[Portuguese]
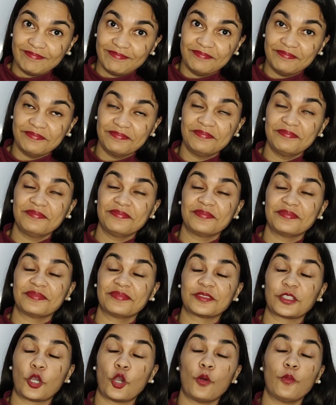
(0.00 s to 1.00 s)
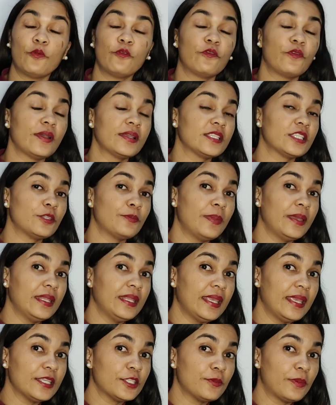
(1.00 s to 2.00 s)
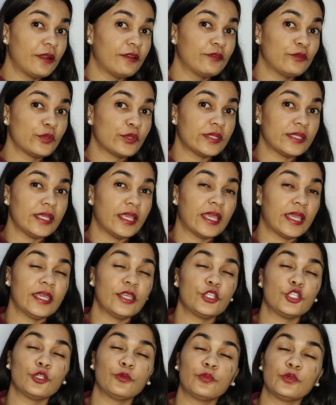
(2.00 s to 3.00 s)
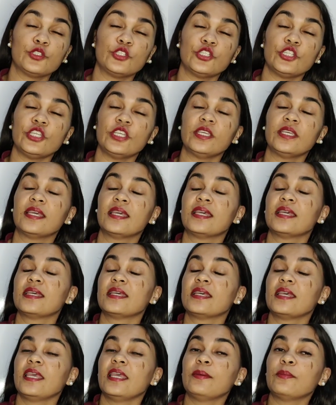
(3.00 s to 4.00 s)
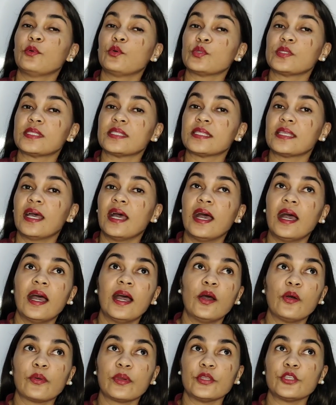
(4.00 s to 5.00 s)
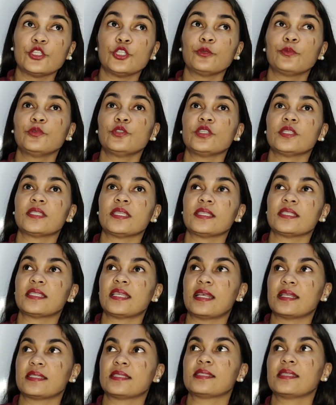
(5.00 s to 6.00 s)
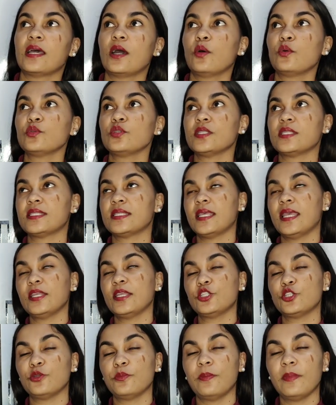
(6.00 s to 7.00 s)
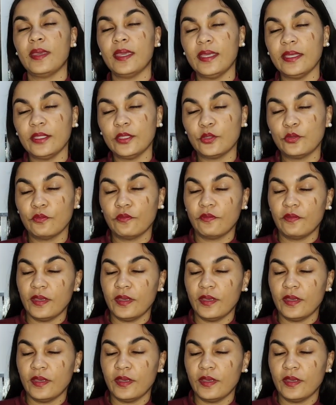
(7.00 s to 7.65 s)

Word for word: Hum? como foi essa experiência para você? Que tipo de emoção, que tipo de sensação, de sentimento